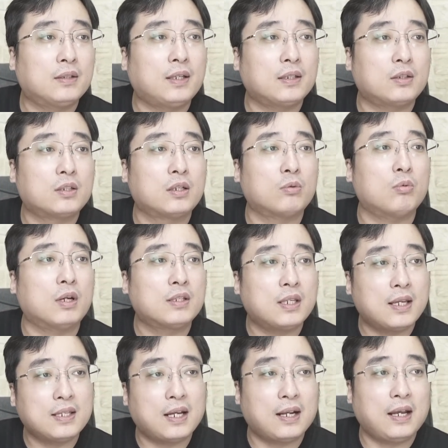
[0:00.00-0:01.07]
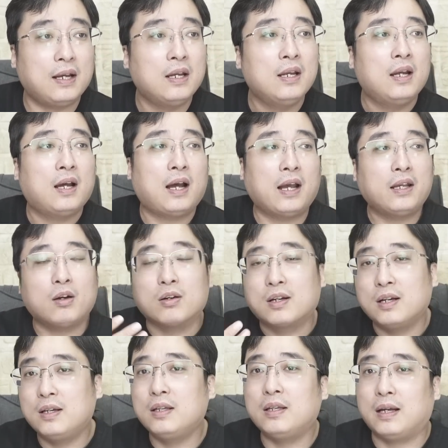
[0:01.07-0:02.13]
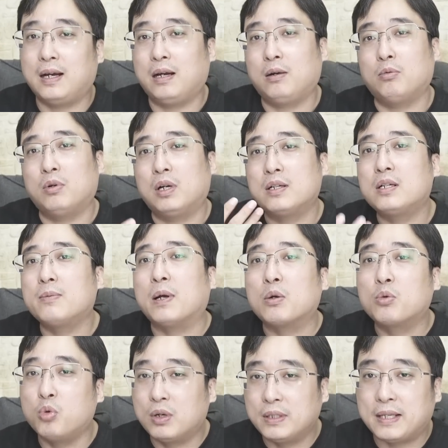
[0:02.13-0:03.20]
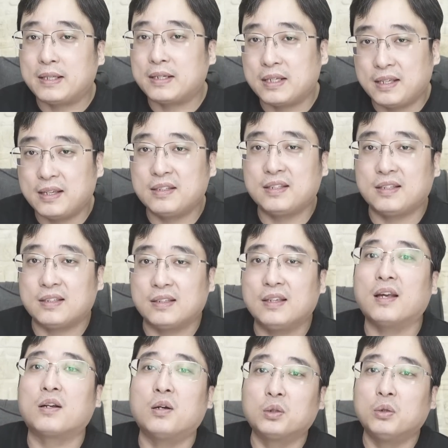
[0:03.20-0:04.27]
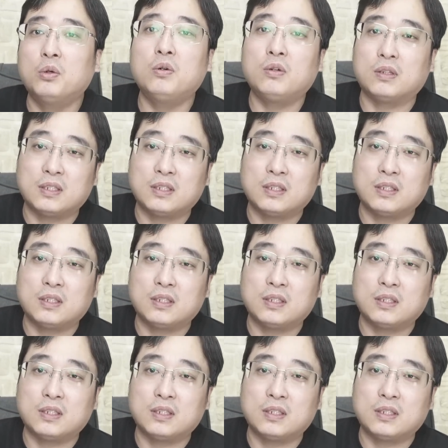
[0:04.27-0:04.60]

那就是我接下来还要跟啊，我日本国内的这些企业沟通，